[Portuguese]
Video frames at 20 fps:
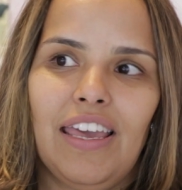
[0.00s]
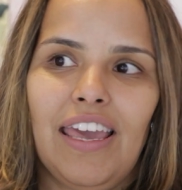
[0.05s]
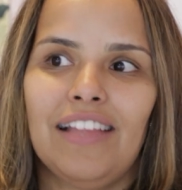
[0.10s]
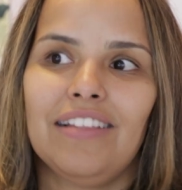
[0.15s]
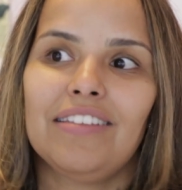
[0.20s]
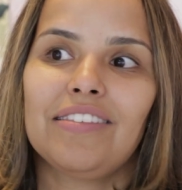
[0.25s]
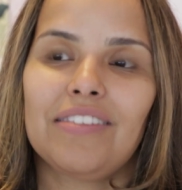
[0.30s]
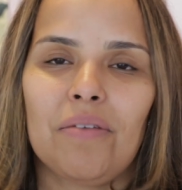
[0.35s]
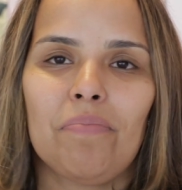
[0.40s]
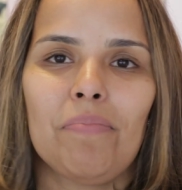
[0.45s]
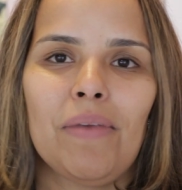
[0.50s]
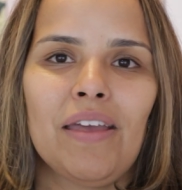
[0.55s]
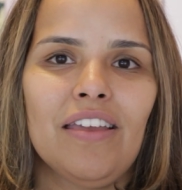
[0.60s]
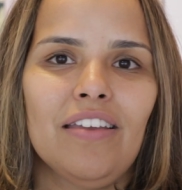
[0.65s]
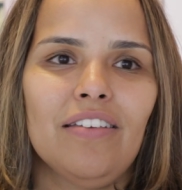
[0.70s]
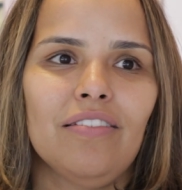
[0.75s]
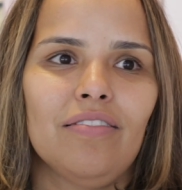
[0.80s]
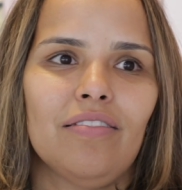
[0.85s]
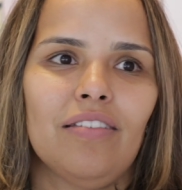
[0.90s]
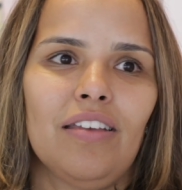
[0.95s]
Eles
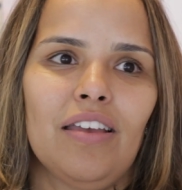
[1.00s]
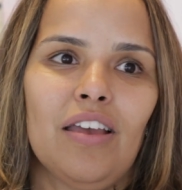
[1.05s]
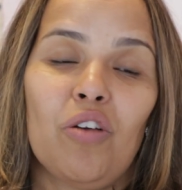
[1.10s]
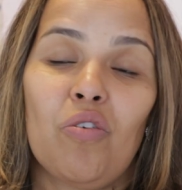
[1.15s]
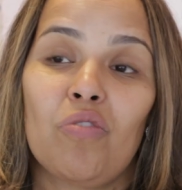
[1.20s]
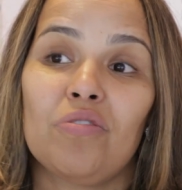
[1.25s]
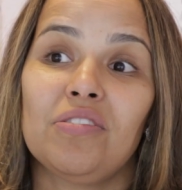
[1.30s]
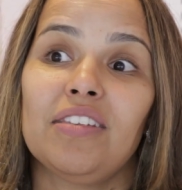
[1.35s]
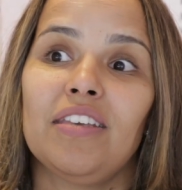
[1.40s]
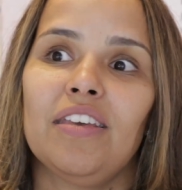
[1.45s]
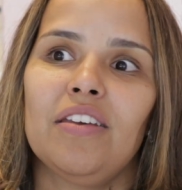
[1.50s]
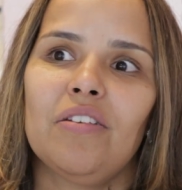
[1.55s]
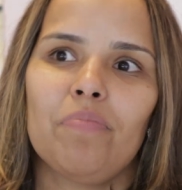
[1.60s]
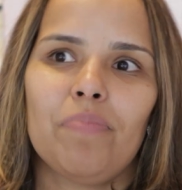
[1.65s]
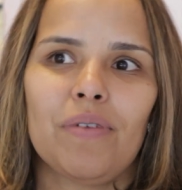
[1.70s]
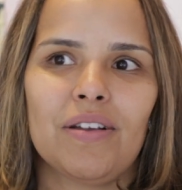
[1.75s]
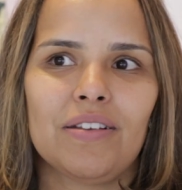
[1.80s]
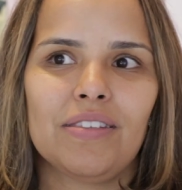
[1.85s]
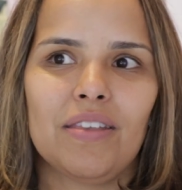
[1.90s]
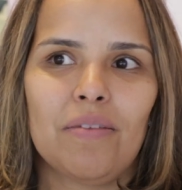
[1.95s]
também conseguiram
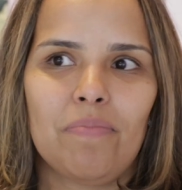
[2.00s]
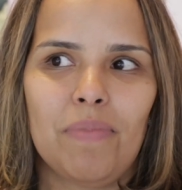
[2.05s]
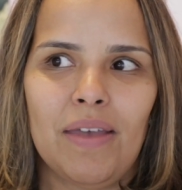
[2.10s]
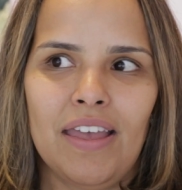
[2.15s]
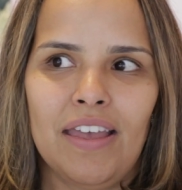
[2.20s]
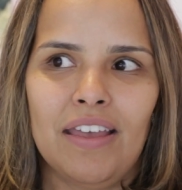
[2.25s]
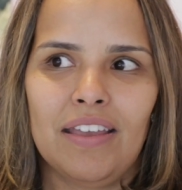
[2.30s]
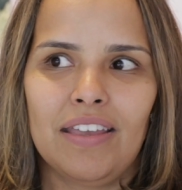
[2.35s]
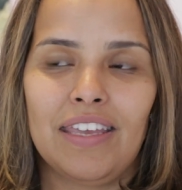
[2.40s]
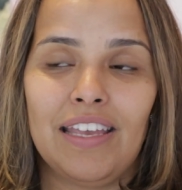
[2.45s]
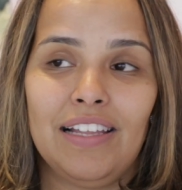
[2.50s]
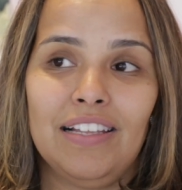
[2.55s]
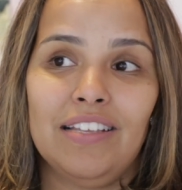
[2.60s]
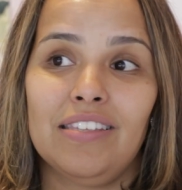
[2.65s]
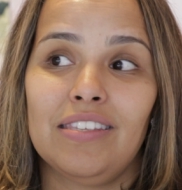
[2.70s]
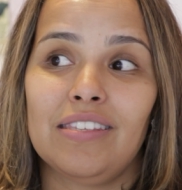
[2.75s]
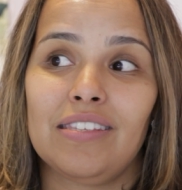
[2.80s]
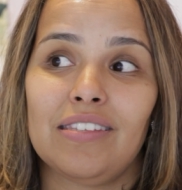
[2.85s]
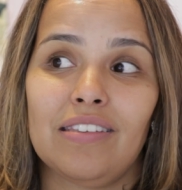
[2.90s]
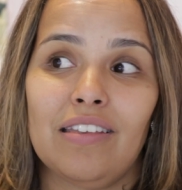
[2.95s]
perceber que
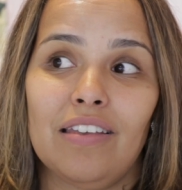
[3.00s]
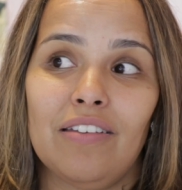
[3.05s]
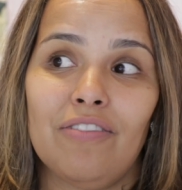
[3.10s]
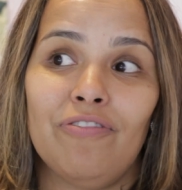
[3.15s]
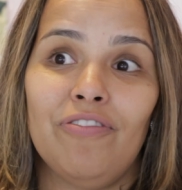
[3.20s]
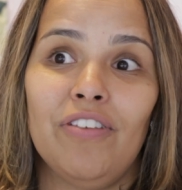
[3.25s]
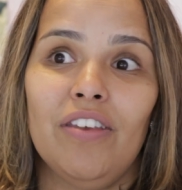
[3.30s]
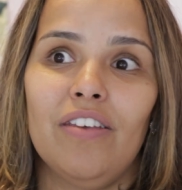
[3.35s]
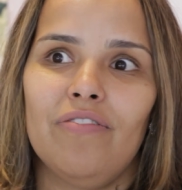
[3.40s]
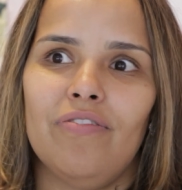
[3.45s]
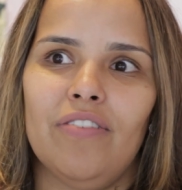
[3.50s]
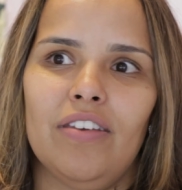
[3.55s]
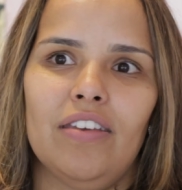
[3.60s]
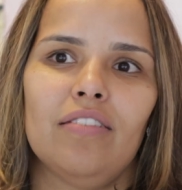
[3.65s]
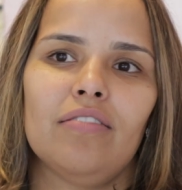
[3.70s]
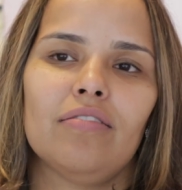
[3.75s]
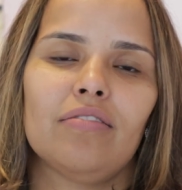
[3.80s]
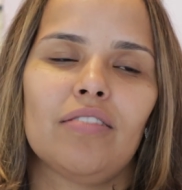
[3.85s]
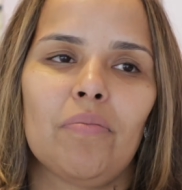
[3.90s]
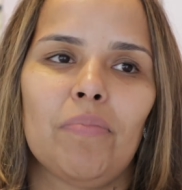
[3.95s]
eles
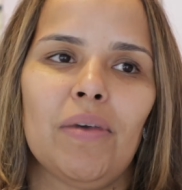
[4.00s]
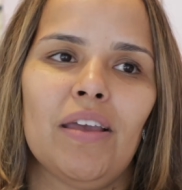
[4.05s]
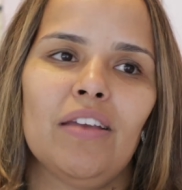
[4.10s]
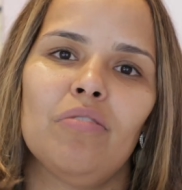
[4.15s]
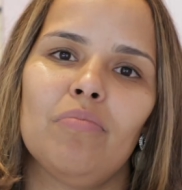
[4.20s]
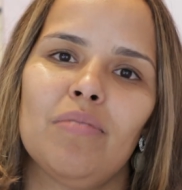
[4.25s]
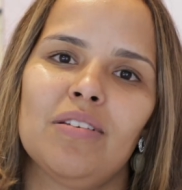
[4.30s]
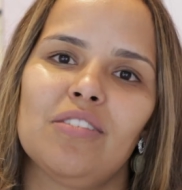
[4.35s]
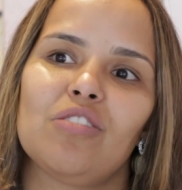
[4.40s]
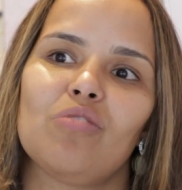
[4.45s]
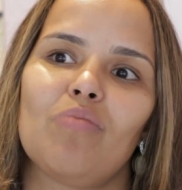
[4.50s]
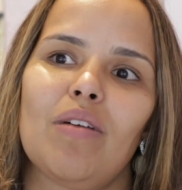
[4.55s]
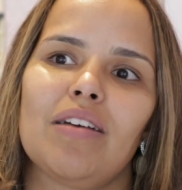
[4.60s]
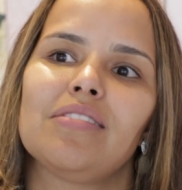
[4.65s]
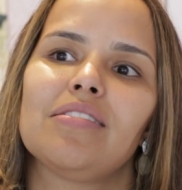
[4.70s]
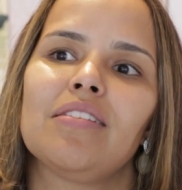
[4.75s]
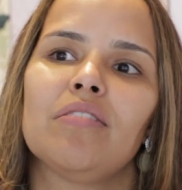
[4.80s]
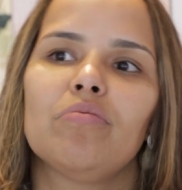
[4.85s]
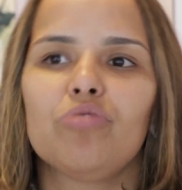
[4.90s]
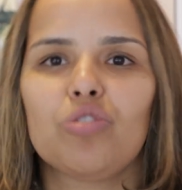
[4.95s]
vivem também numa
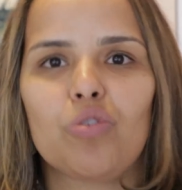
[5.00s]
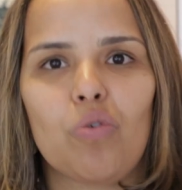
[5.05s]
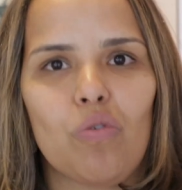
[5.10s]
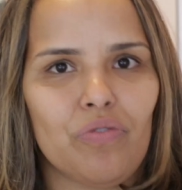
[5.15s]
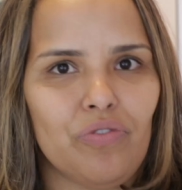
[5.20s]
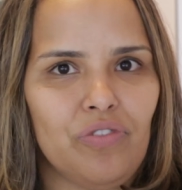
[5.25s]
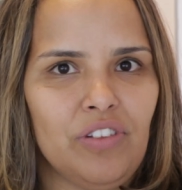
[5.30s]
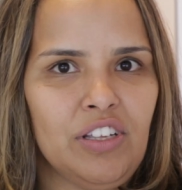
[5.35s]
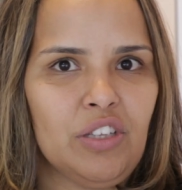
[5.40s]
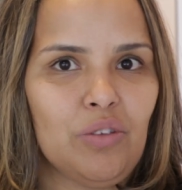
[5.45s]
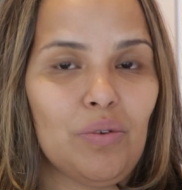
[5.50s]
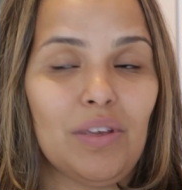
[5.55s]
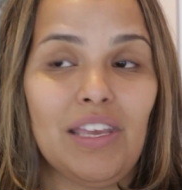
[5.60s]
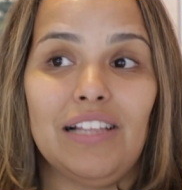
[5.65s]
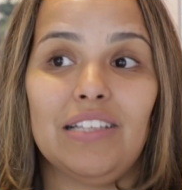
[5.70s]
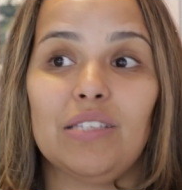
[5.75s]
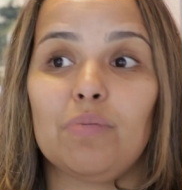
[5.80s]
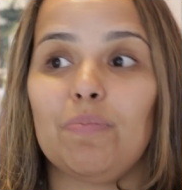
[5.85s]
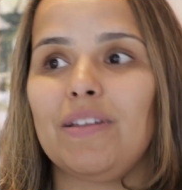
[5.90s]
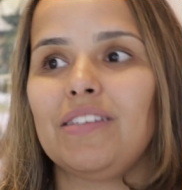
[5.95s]
situação de conflito, que
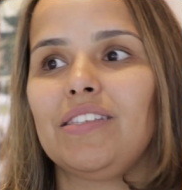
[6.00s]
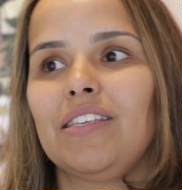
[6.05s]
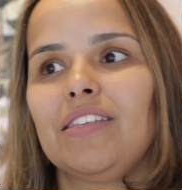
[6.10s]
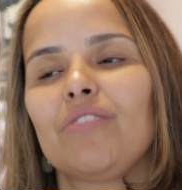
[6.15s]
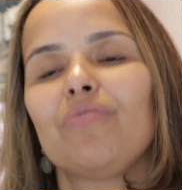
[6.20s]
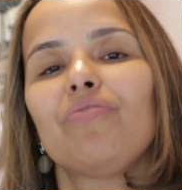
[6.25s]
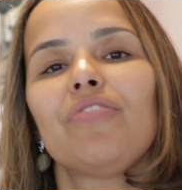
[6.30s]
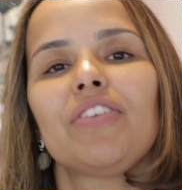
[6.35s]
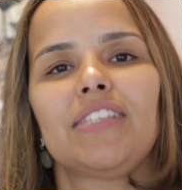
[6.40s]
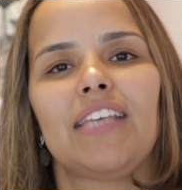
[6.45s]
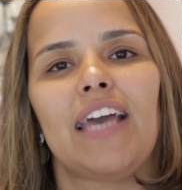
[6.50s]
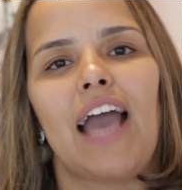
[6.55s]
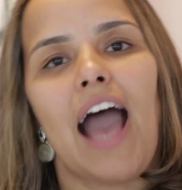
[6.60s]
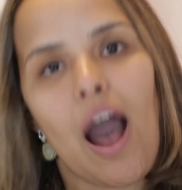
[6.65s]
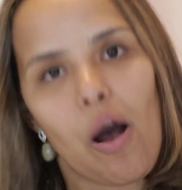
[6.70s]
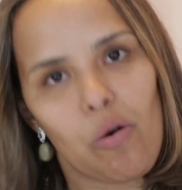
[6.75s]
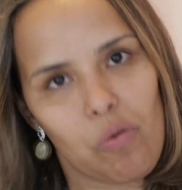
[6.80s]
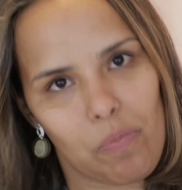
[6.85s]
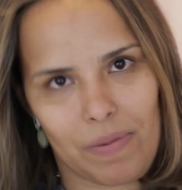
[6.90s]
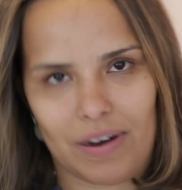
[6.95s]
eles precisam fazer
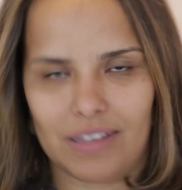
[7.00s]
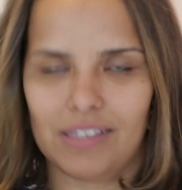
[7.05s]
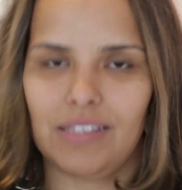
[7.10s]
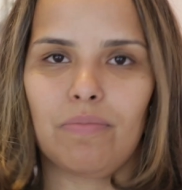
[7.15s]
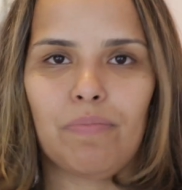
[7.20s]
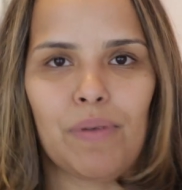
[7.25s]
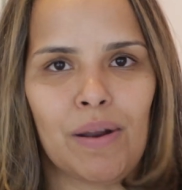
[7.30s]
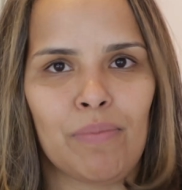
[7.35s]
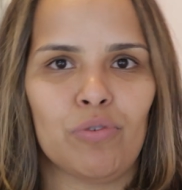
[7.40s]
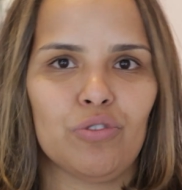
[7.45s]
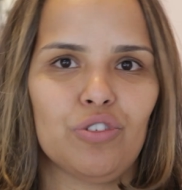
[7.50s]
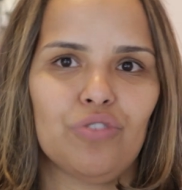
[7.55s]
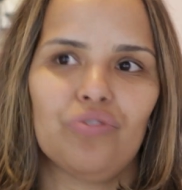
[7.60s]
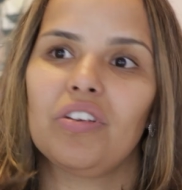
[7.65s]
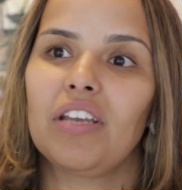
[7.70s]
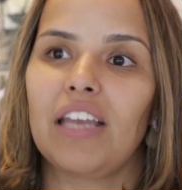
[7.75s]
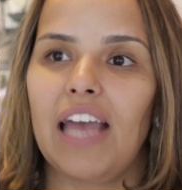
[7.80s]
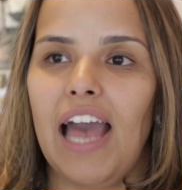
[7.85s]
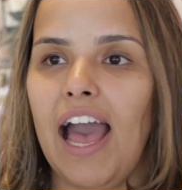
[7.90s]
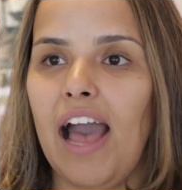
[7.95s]
algo para
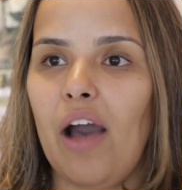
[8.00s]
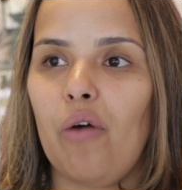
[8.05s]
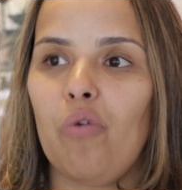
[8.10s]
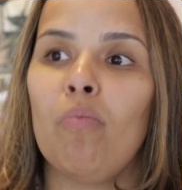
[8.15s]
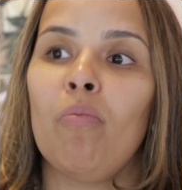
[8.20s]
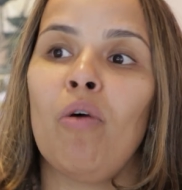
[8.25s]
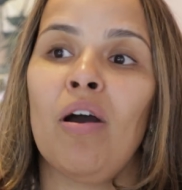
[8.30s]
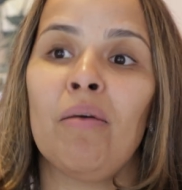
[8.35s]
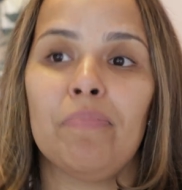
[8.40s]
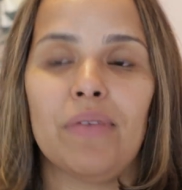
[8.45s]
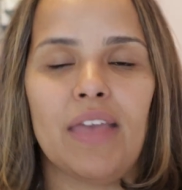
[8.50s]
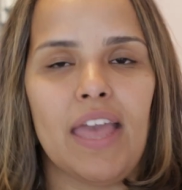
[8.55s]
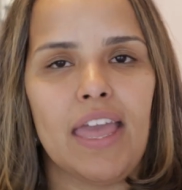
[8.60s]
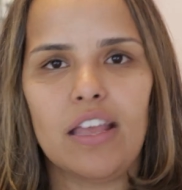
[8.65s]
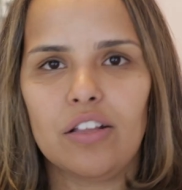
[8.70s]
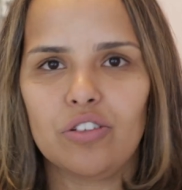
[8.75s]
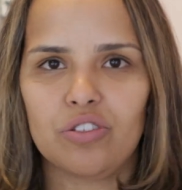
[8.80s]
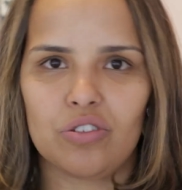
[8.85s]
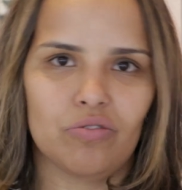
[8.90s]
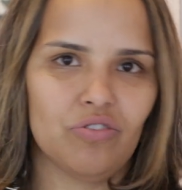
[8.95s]
modificar o
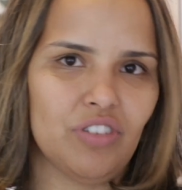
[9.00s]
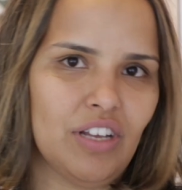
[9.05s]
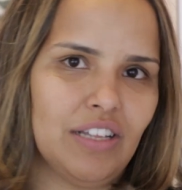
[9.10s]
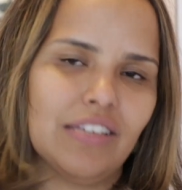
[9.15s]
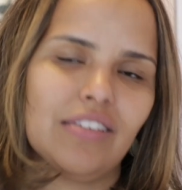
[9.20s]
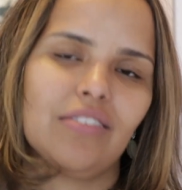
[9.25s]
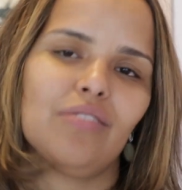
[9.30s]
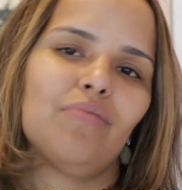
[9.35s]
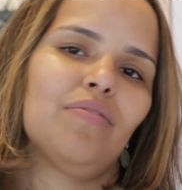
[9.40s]
ambiente onde eles